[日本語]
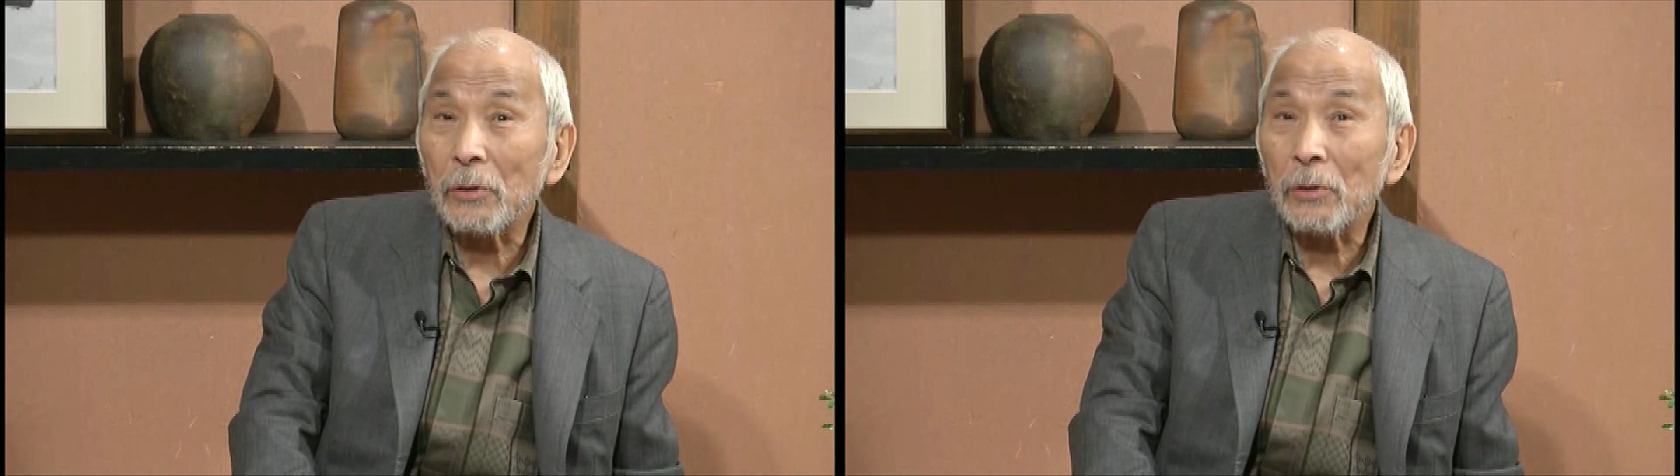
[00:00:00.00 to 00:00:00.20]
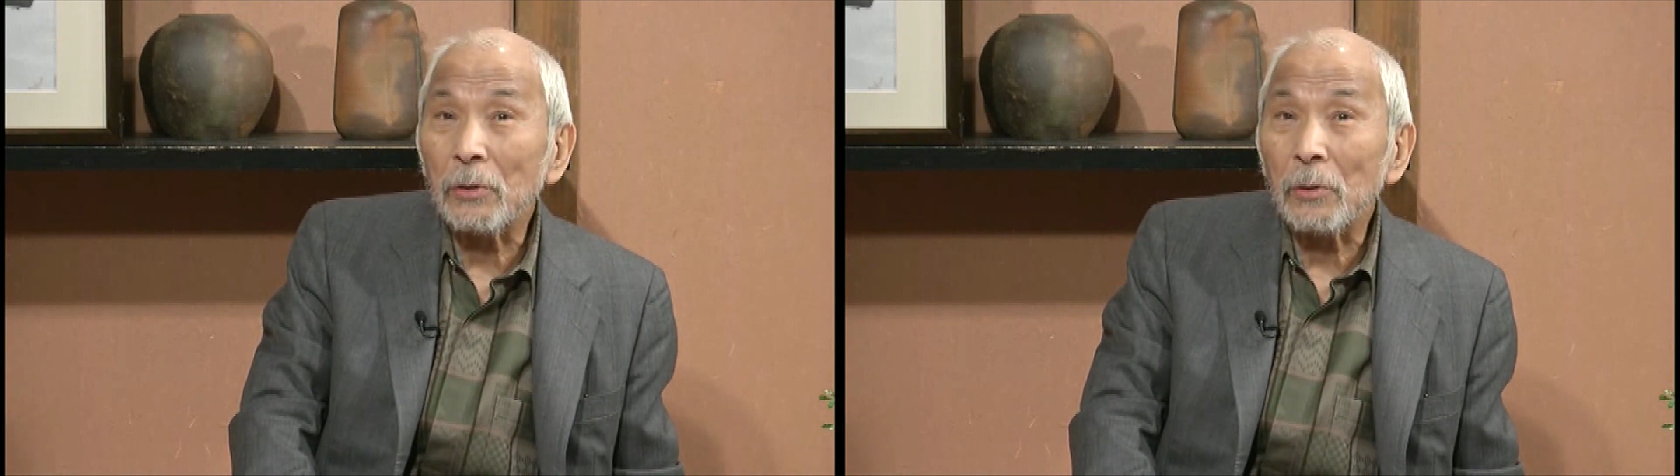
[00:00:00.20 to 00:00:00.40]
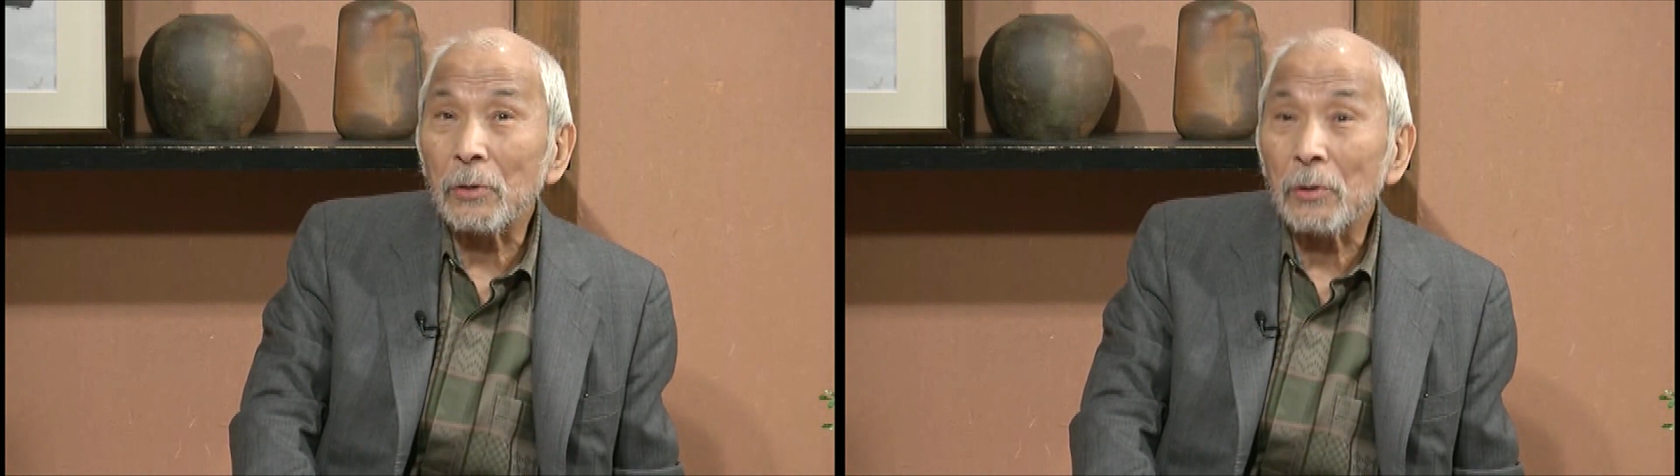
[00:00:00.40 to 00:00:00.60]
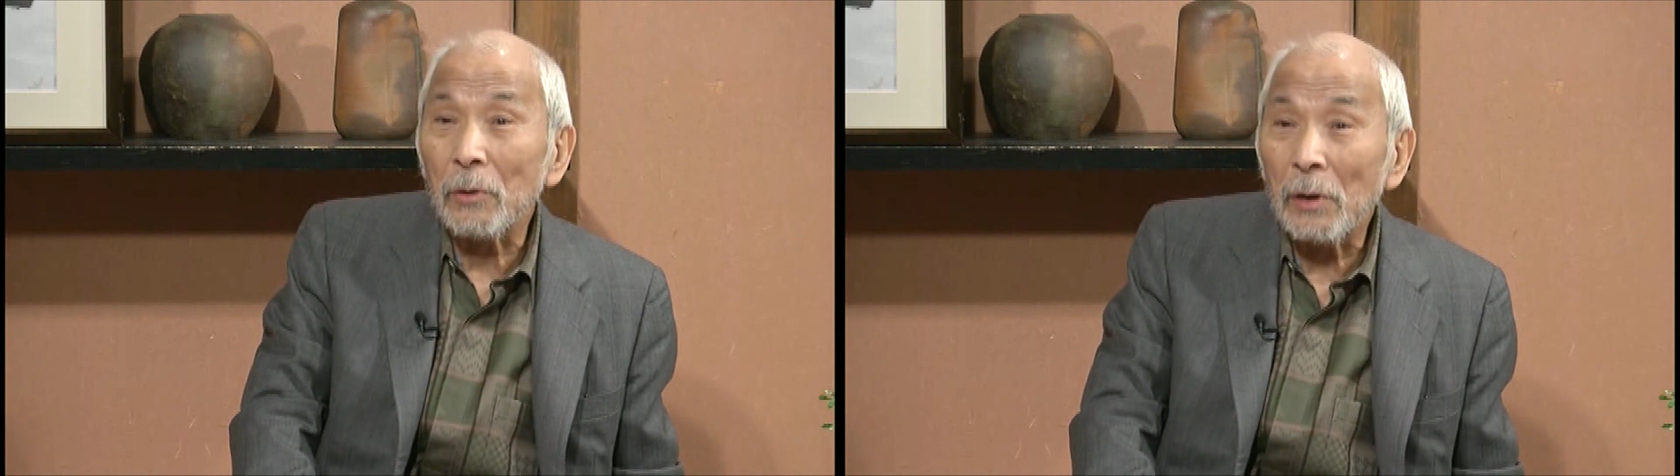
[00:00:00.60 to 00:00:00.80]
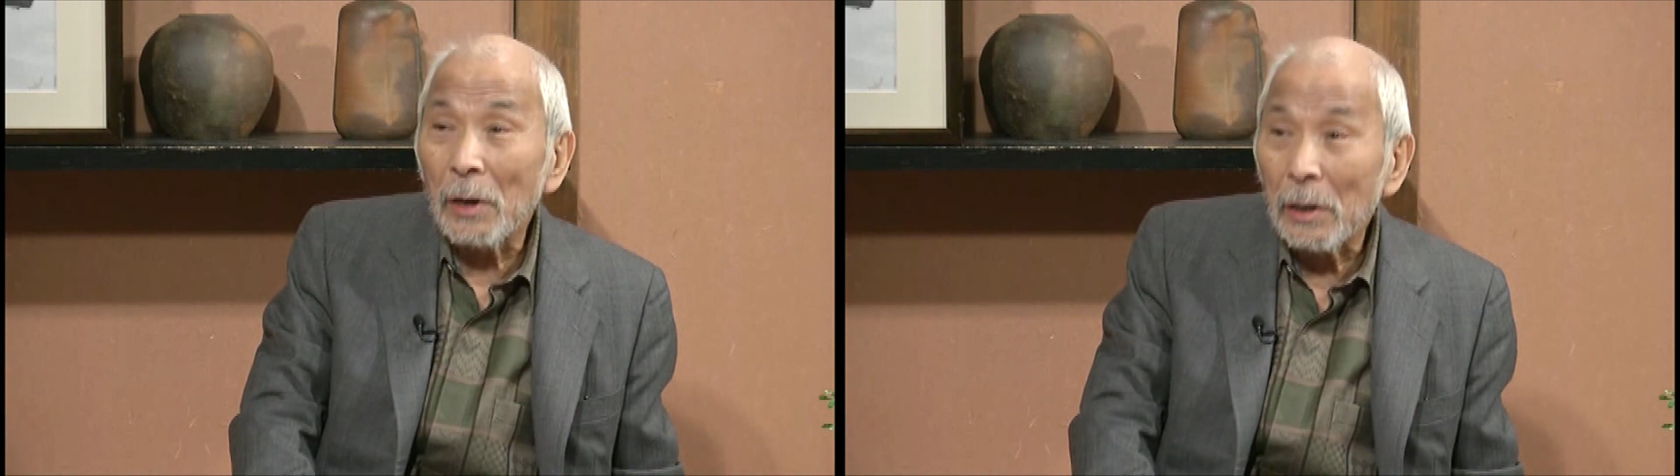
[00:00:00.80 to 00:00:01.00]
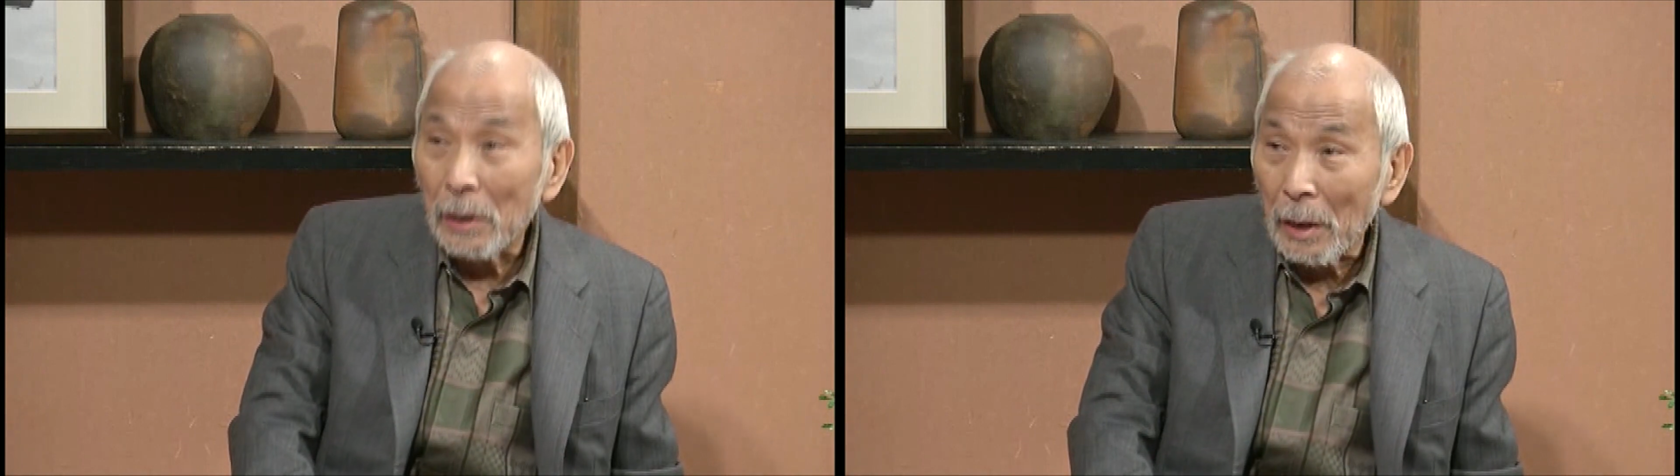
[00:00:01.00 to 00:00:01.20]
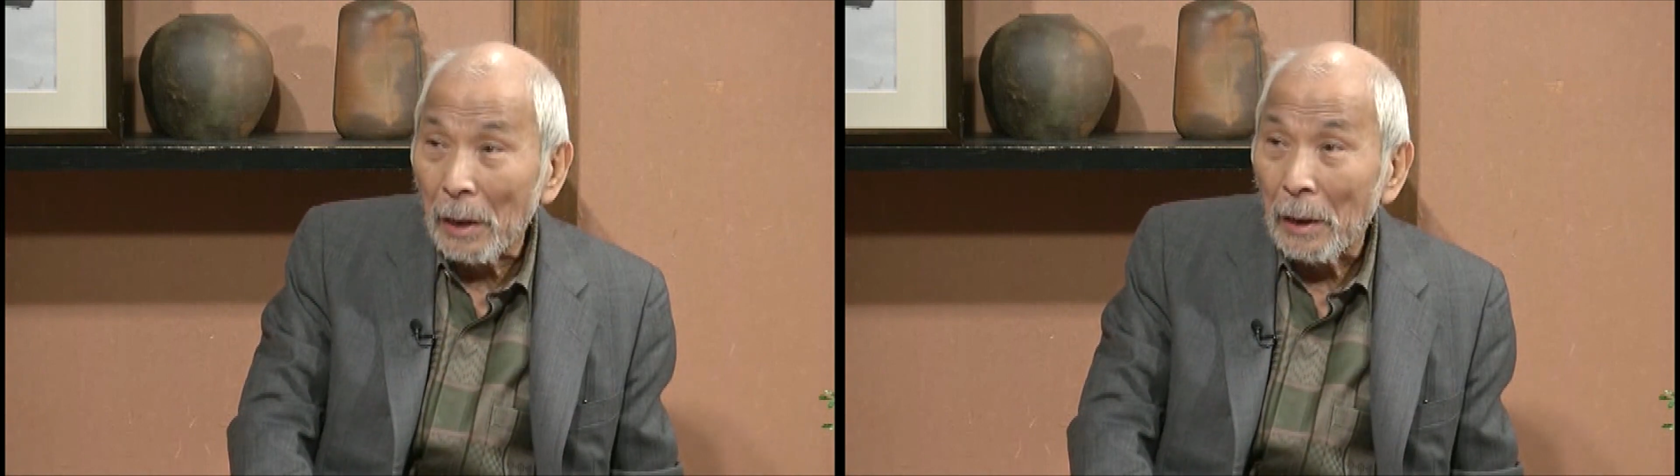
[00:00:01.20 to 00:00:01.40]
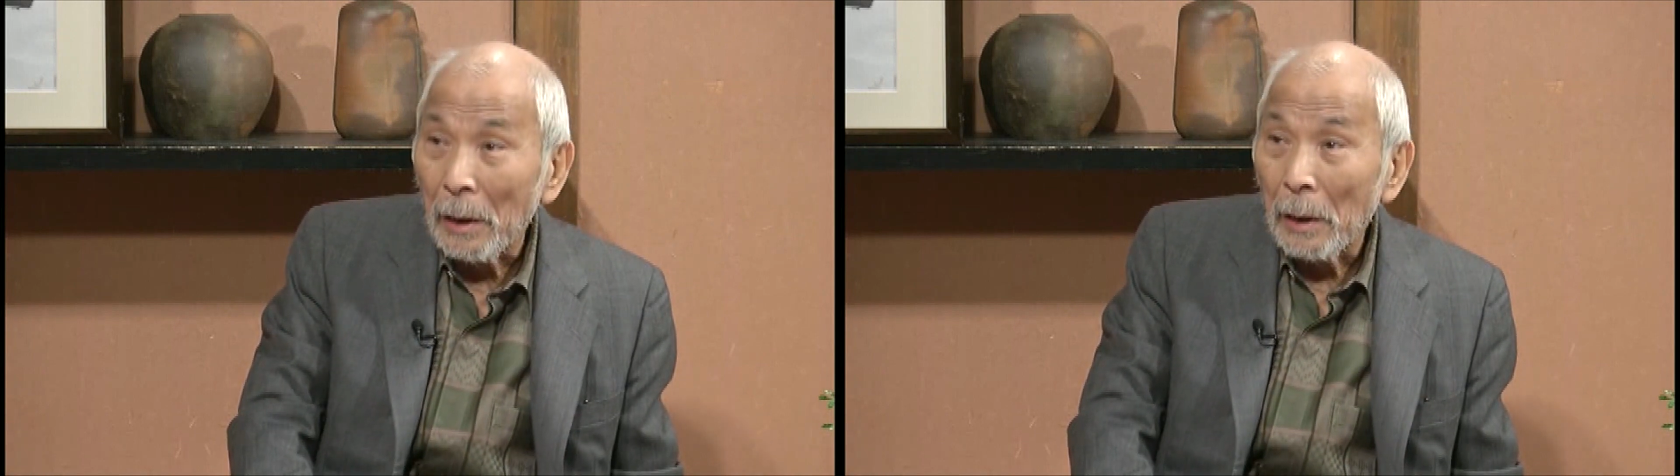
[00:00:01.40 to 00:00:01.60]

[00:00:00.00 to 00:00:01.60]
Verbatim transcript: すると、それがね